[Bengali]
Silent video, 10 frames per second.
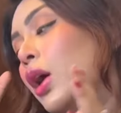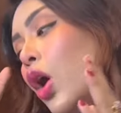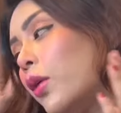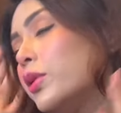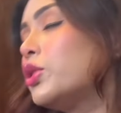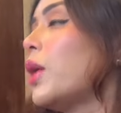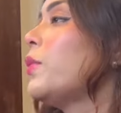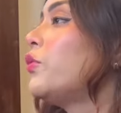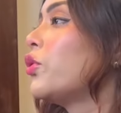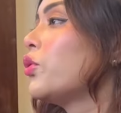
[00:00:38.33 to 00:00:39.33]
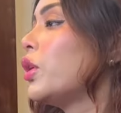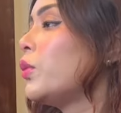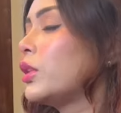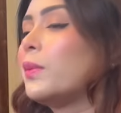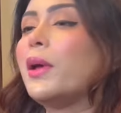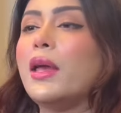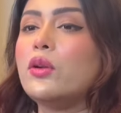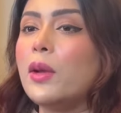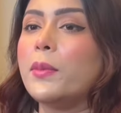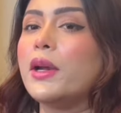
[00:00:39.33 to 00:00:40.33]
অবশ্যই আমি ফোন করে বলতাম ভাই
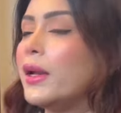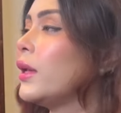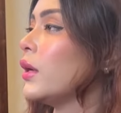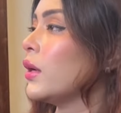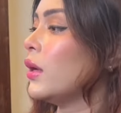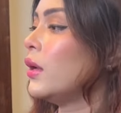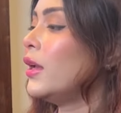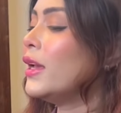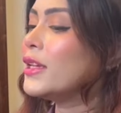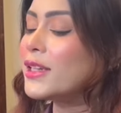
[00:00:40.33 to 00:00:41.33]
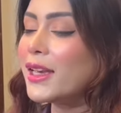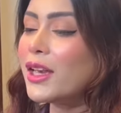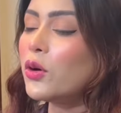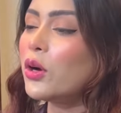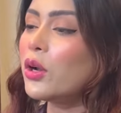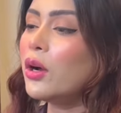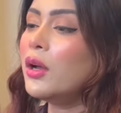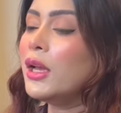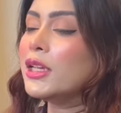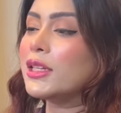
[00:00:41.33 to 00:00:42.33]
এগুলো আপনারা রেখেন না সে কি করলো
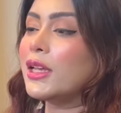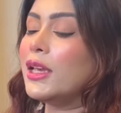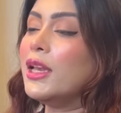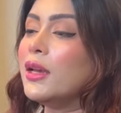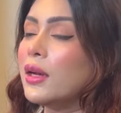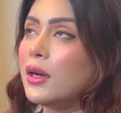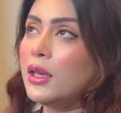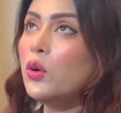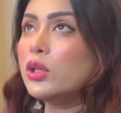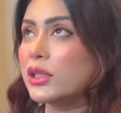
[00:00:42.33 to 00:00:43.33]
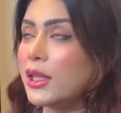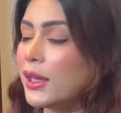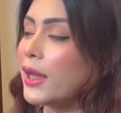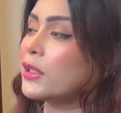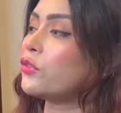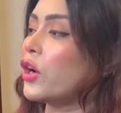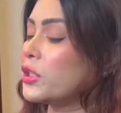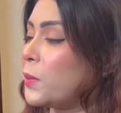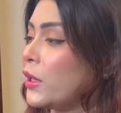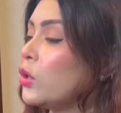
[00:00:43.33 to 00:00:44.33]
সে ইউএস থেকে একটা ভয়েস
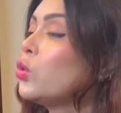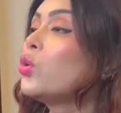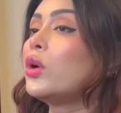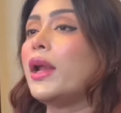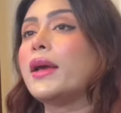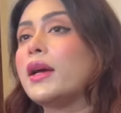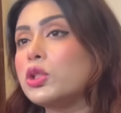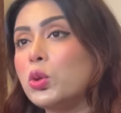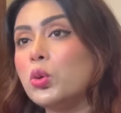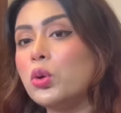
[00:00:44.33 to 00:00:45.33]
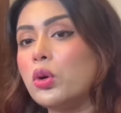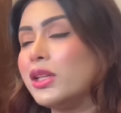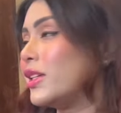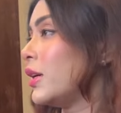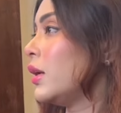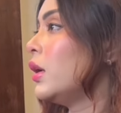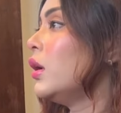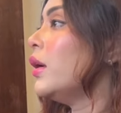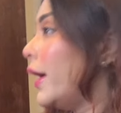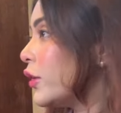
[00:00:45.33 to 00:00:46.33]
পাঠালো কুকুরের কাজ কুকুর করেছে
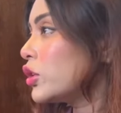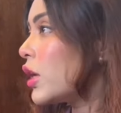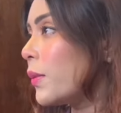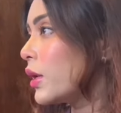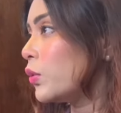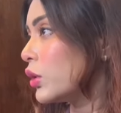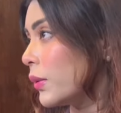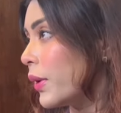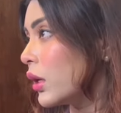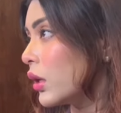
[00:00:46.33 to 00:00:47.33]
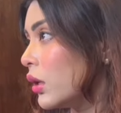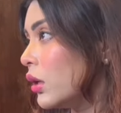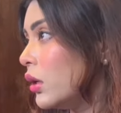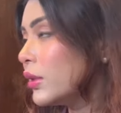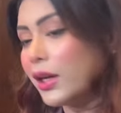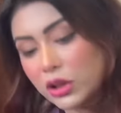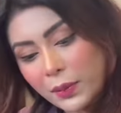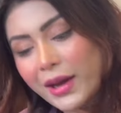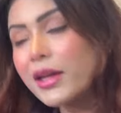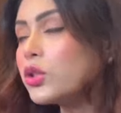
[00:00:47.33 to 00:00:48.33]
এটা তো সে আমাকে বলতে পারে না তাহলে তো আমি
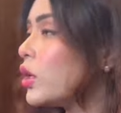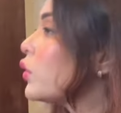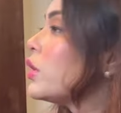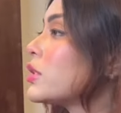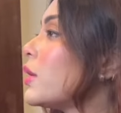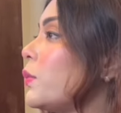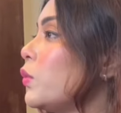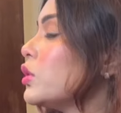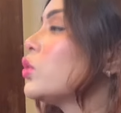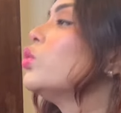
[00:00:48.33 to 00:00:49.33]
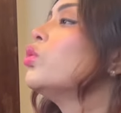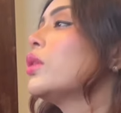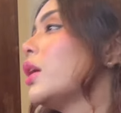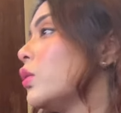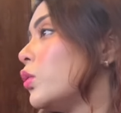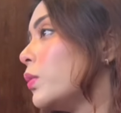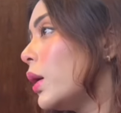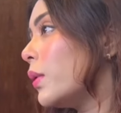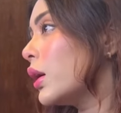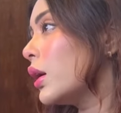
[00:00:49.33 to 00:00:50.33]
এটার জন্য এখন স্টেপ নিবো সে কুকুর কেন বলবে
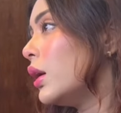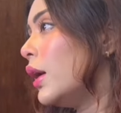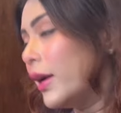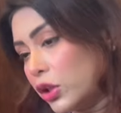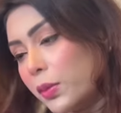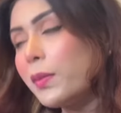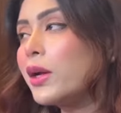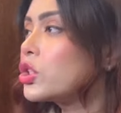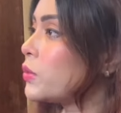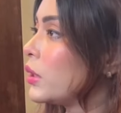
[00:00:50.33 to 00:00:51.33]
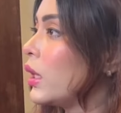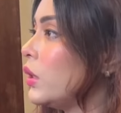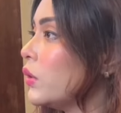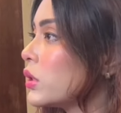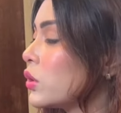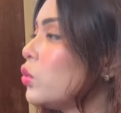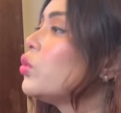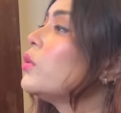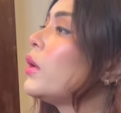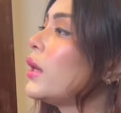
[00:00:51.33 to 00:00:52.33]
আমাকে এটা তো আমার মান সমান হানি হয়েছে
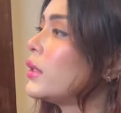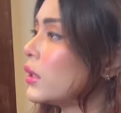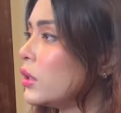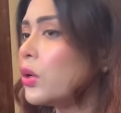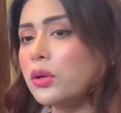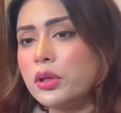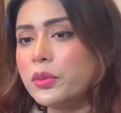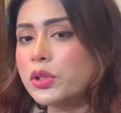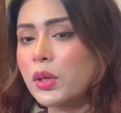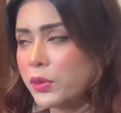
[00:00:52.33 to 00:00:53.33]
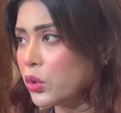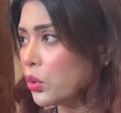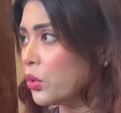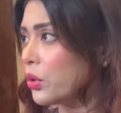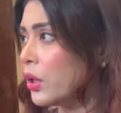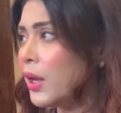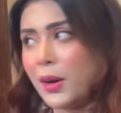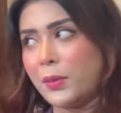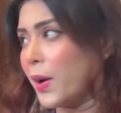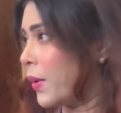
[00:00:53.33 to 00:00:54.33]
কুকুর বলা এটা কি ধরনের বিষয় আমি কি কুকুর
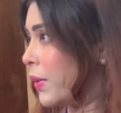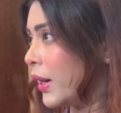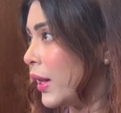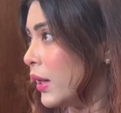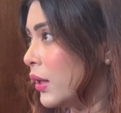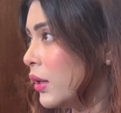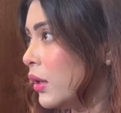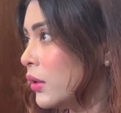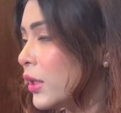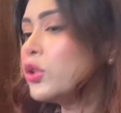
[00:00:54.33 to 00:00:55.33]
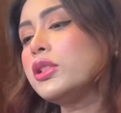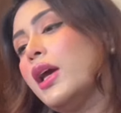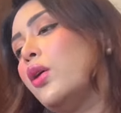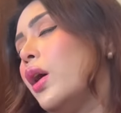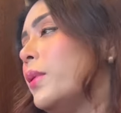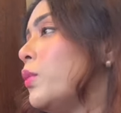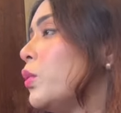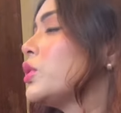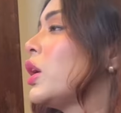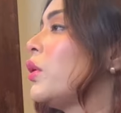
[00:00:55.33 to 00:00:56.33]
আমার বাবা মা নাই তাহলে তো সেও আমি
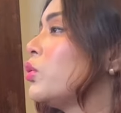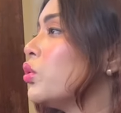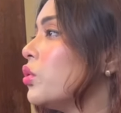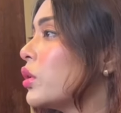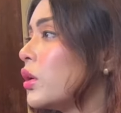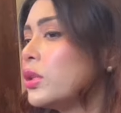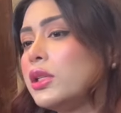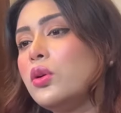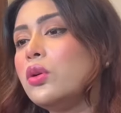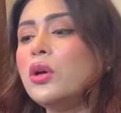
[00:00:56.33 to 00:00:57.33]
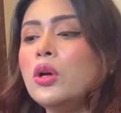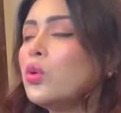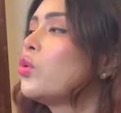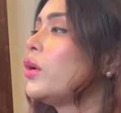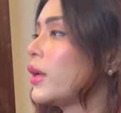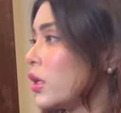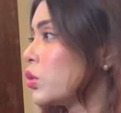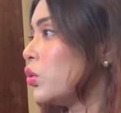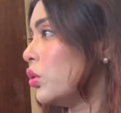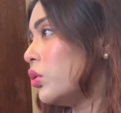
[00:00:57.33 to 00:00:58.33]
বলবো সেও কুকুর কারণ সেও কুকুরের কাজ
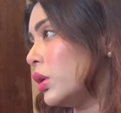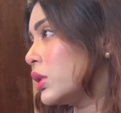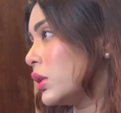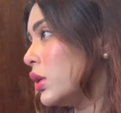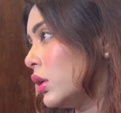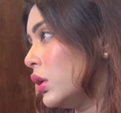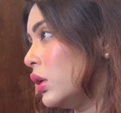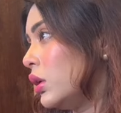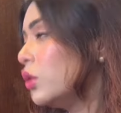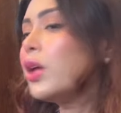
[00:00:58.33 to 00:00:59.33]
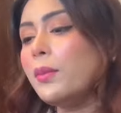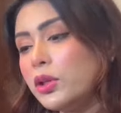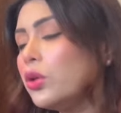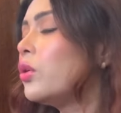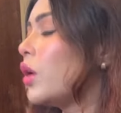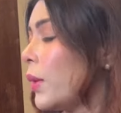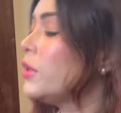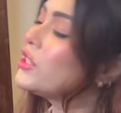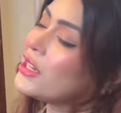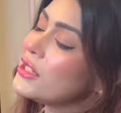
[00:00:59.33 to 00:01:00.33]
কুকুর করেছে কিন্তু আমি তো আমি
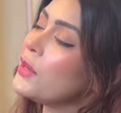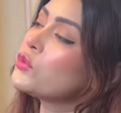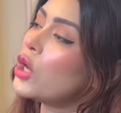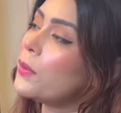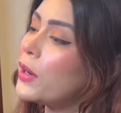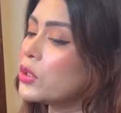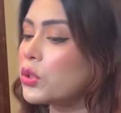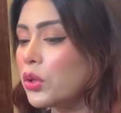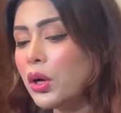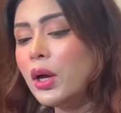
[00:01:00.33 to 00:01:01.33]
চেয়েছিলাম জয় ভাইয়ের জন্য